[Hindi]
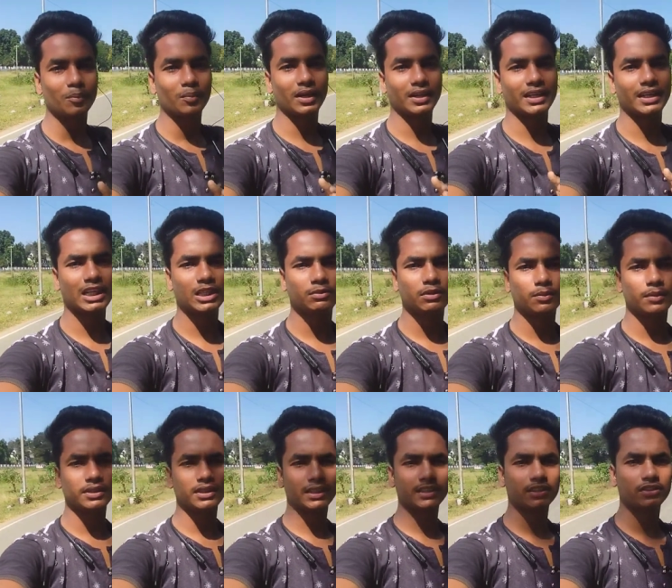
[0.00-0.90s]
बट इंग्लिश में
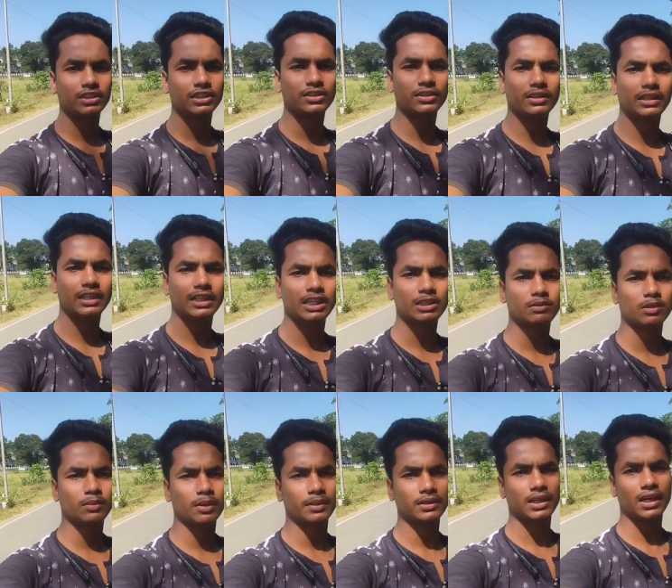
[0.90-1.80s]
मैं जानता तो इंग्लिश
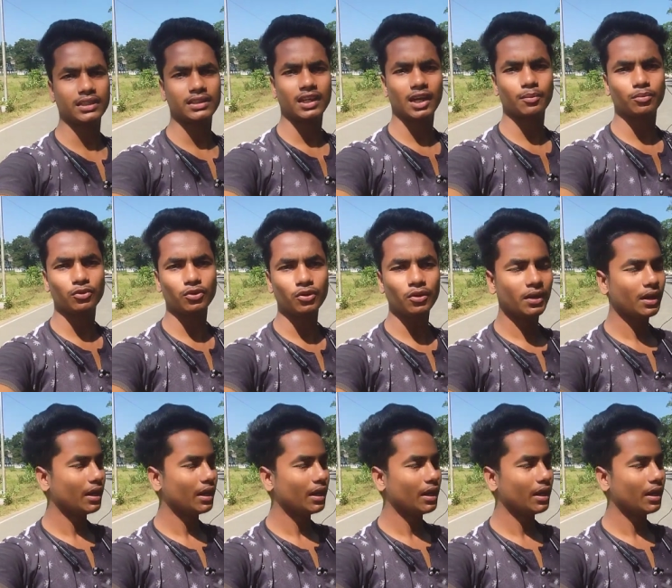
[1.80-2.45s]
में मैं बता दिया आपको